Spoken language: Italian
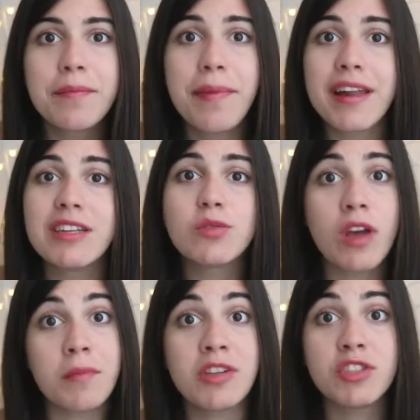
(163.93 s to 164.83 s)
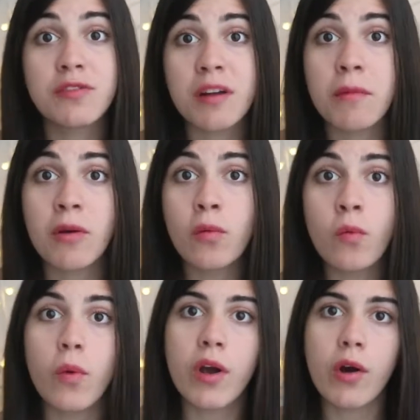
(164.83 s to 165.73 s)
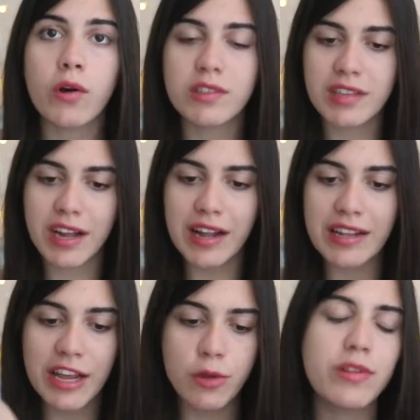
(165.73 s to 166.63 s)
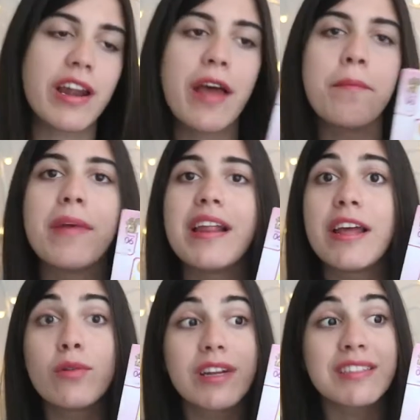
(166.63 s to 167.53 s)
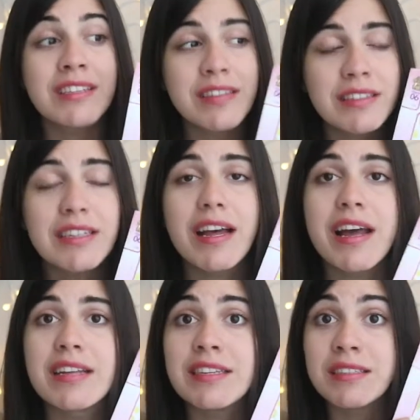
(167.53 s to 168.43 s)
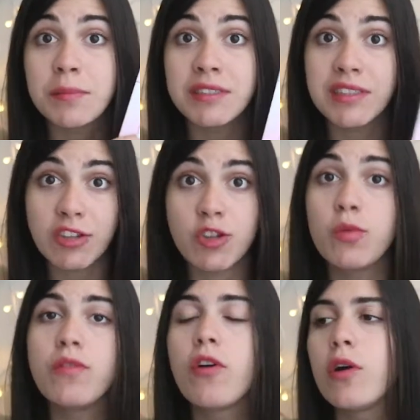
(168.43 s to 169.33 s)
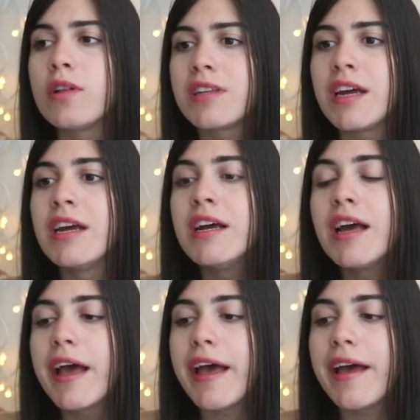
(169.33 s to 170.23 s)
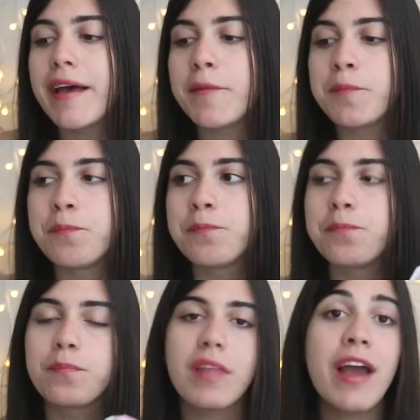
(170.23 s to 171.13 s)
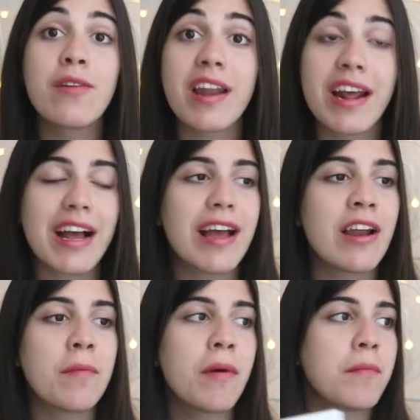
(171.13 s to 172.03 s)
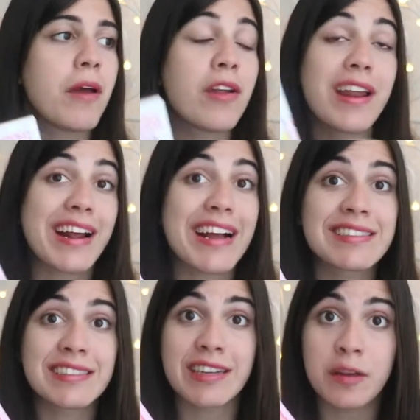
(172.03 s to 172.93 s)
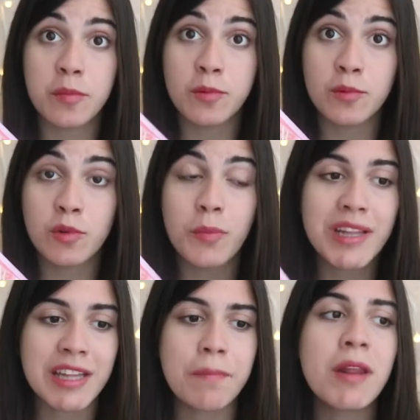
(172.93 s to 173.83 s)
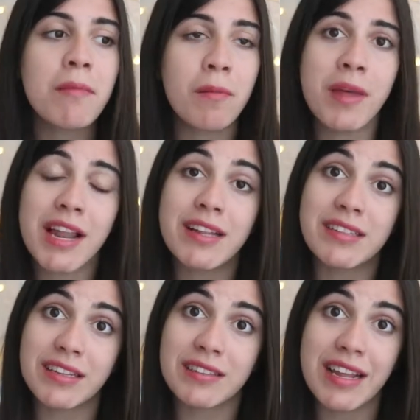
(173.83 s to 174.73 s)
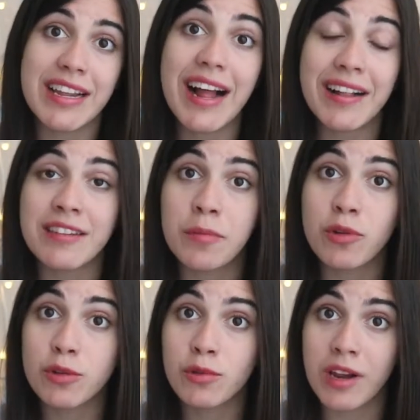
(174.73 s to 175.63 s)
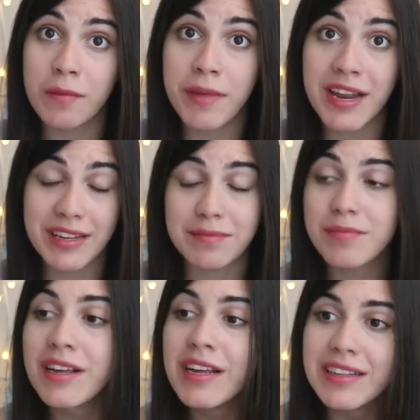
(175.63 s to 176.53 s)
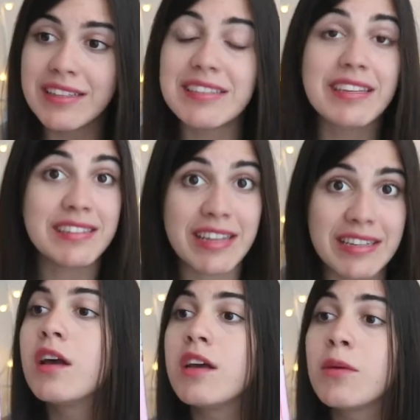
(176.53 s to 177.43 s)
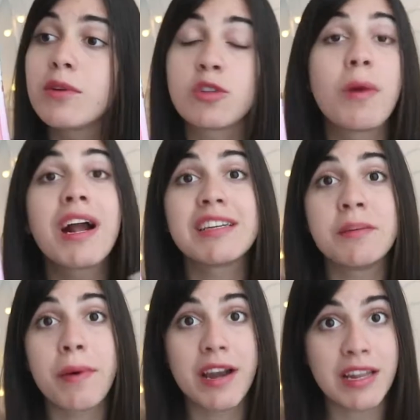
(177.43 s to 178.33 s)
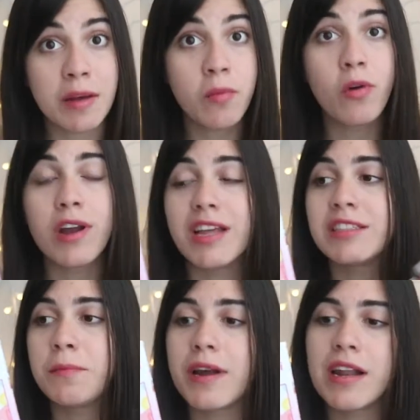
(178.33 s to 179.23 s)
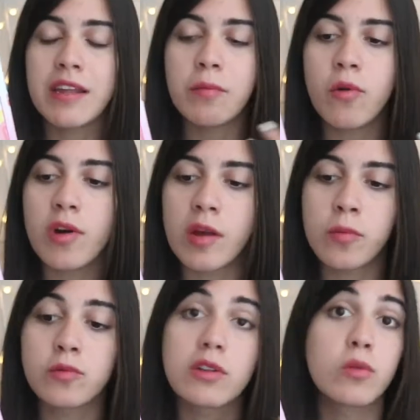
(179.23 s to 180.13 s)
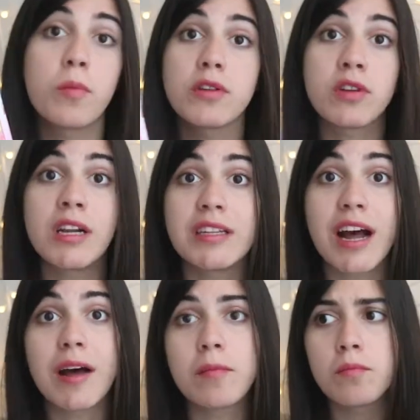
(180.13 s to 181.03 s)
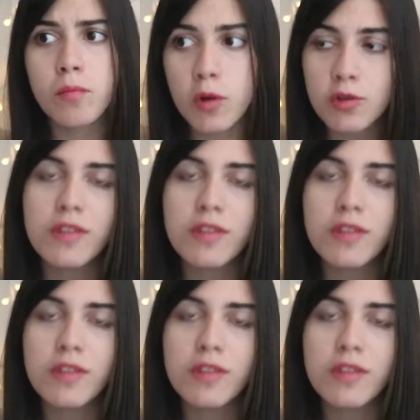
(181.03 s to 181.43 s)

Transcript: per i suoi amici farebbe qualunque cosa, li aiuterebbe, li aiuta senza esitare, senza pensarci due volte. Ehm, è, una raga- è, una è, una ragazza che appunto mette prima il bene degli altri piuttosto che il bene di se stessa. In questo manga si parla di amore, si parla di amore appunto da due personalità molto